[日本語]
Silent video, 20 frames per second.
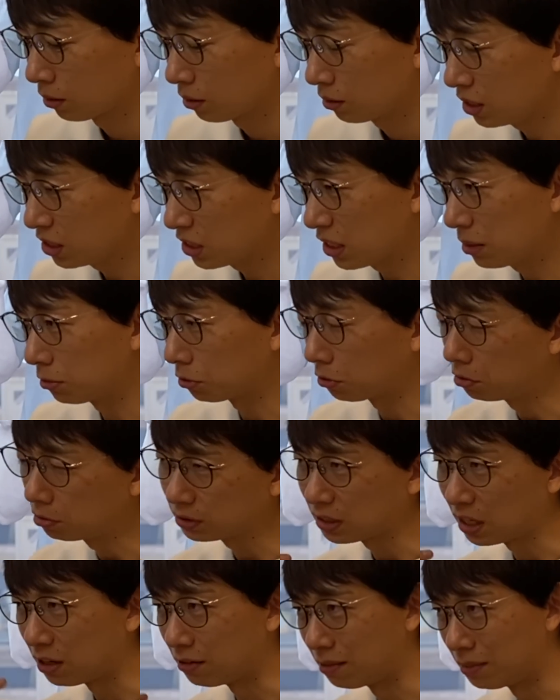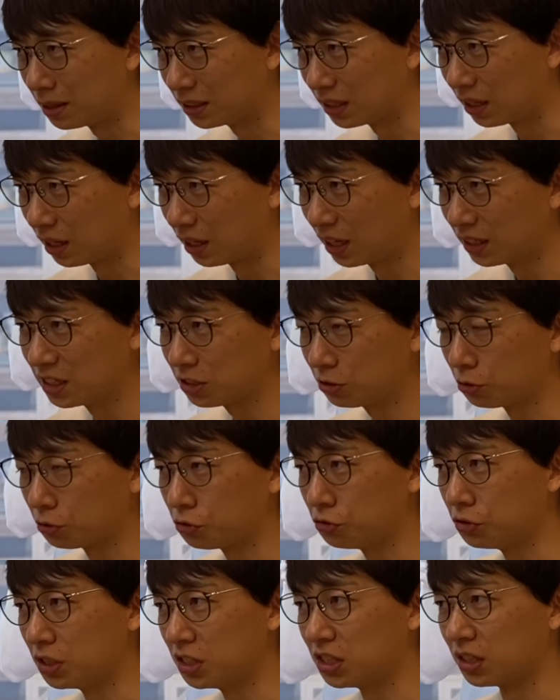でしかも今回はまだ話途
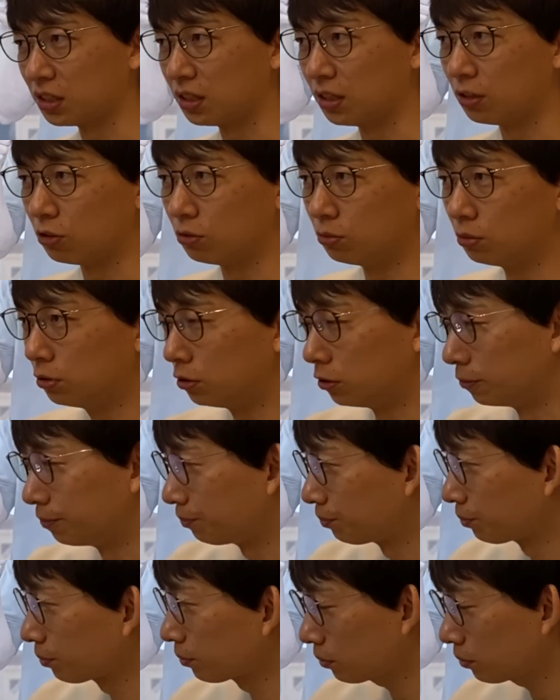中でしたけれども、